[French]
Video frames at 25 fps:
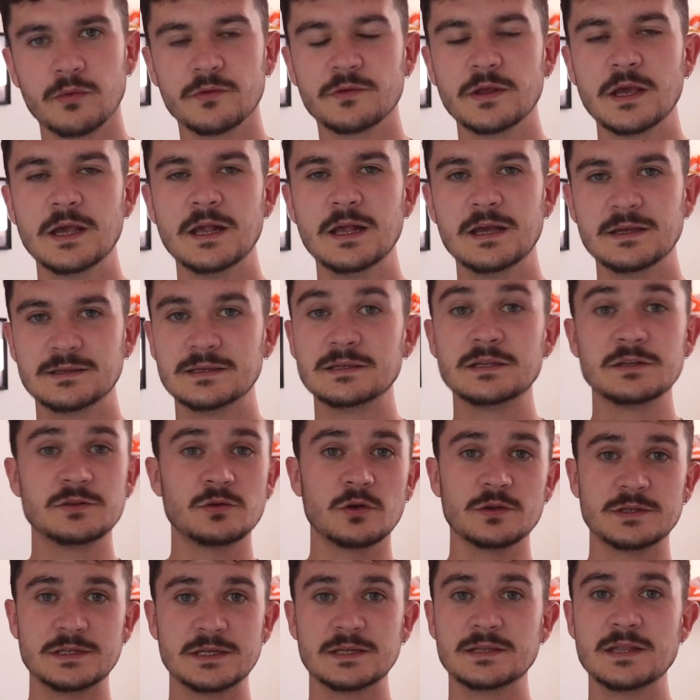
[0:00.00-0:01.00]
plus. C'était
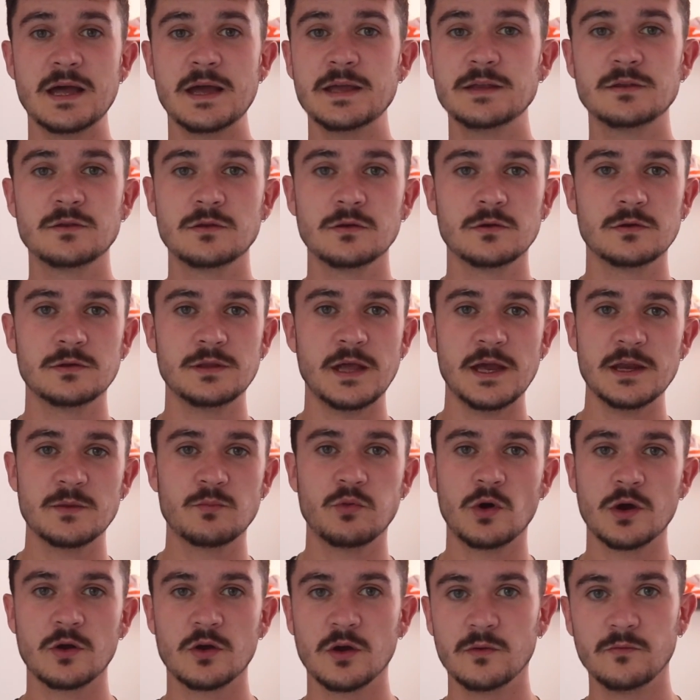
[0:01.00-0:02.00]
sur le site Nike, euh,
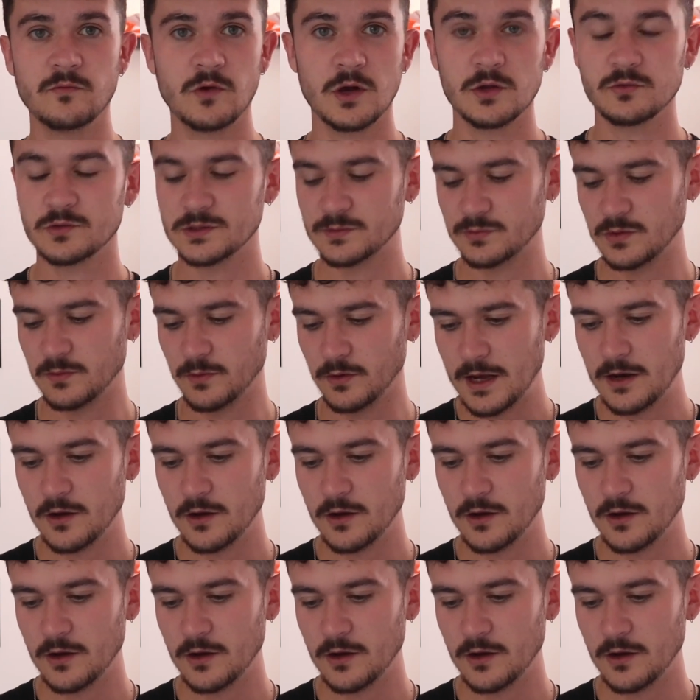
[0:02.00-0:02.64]
nike.com, voilà, tout simplement.